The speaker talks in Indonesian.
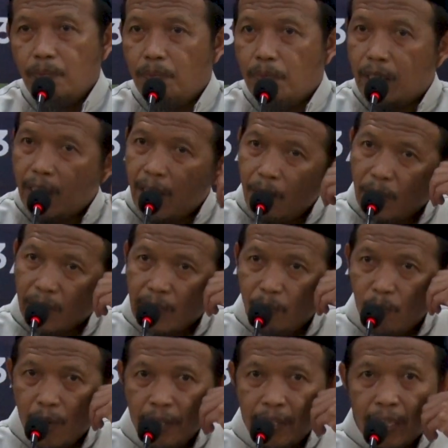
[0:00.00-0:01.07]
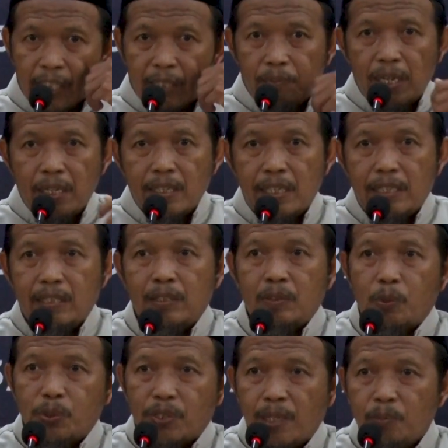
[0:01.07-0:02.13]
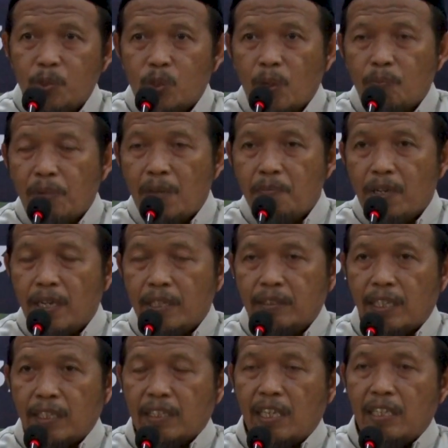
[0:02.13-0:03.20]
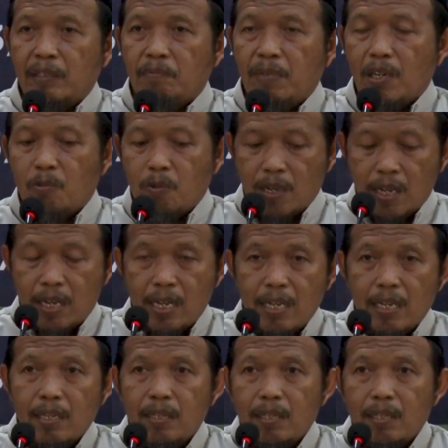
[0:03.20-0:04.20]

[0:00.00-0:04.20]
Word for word: pada pertemuan yang kemarin Ustaz Mustafa mengatakan bahwa